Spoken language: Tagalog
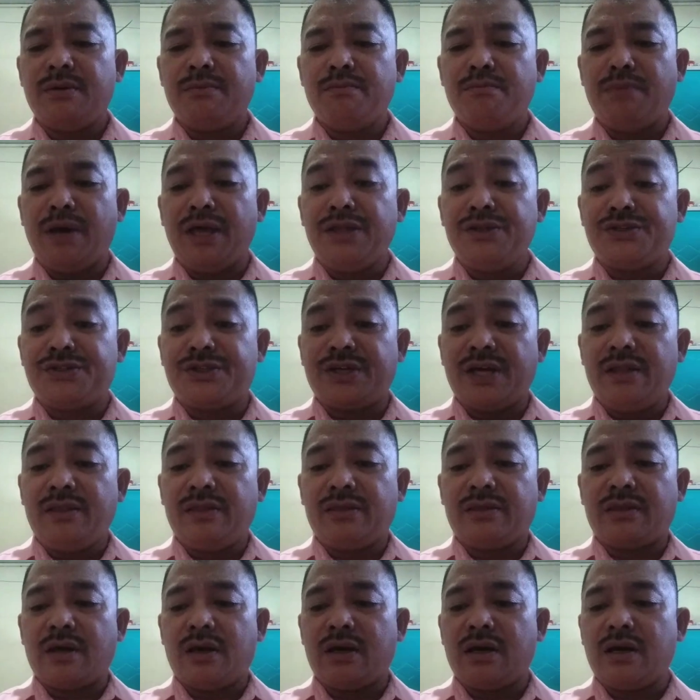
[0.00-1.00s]

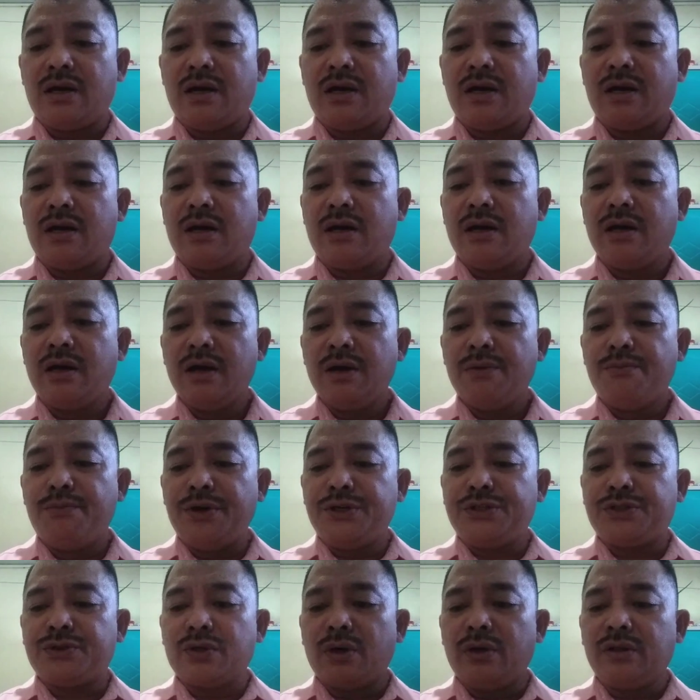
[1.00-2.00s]
Vincent uh,
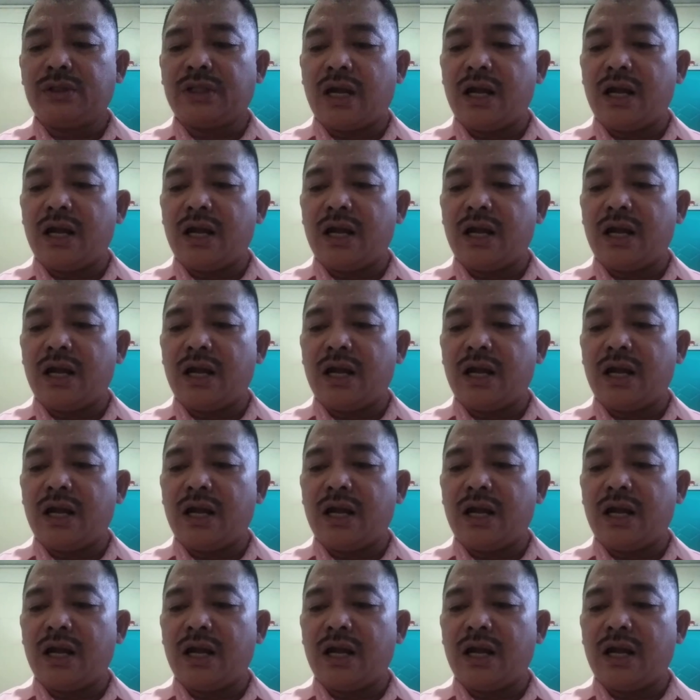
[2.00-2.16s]
Bristol,